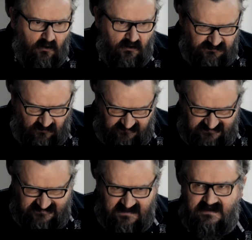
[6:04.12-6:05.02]
choć
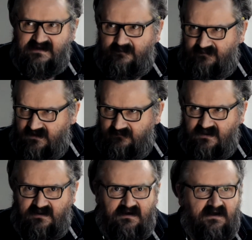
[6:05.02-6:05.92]
oficjalna
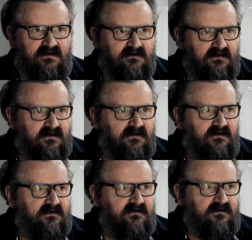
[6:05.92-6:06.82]
premiera
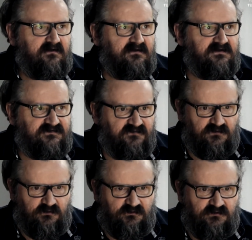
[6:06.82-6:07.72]
jest w
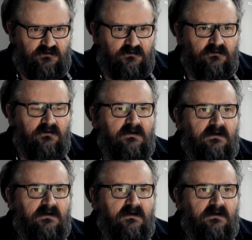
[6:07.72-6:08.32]
grudniu,